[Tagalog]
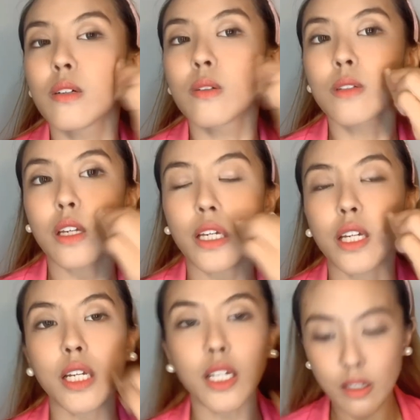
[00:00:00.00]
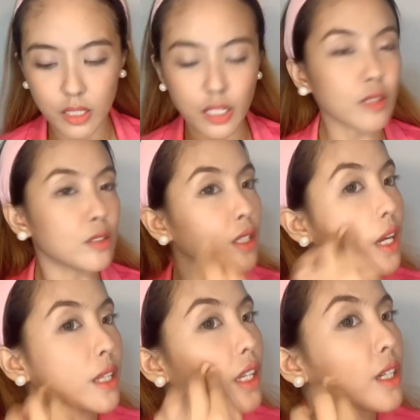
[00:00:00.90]
Okay? Kasi gusto
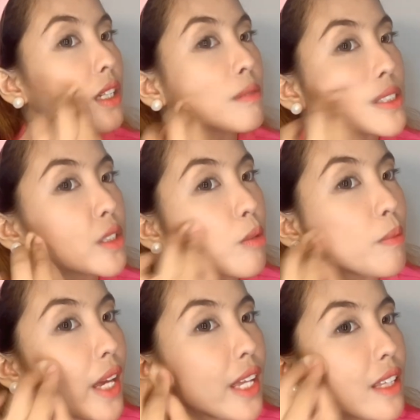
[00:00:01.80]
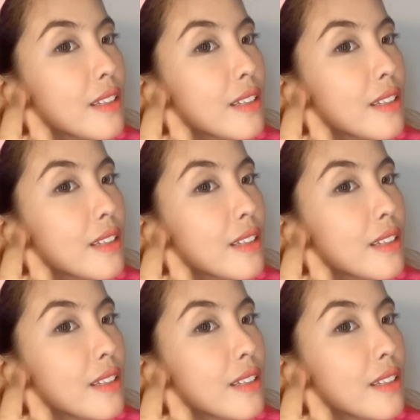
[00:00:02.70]
nating mas lumiit